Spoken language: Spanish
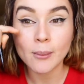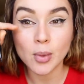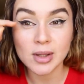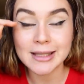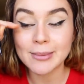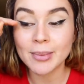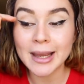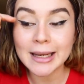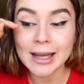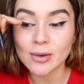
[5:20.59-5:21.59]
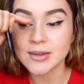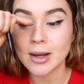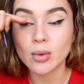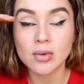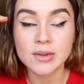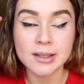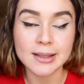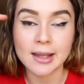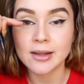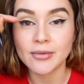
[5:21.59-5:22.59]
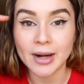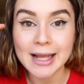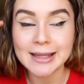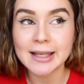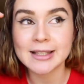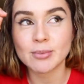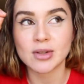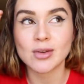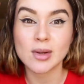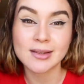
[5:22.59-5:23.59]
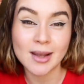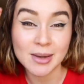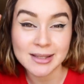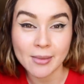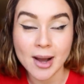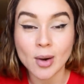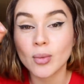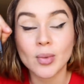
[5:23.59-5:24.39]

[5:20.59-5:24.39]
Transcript: Por si ven que los ángulos están diferentes, por si uno está más abajo,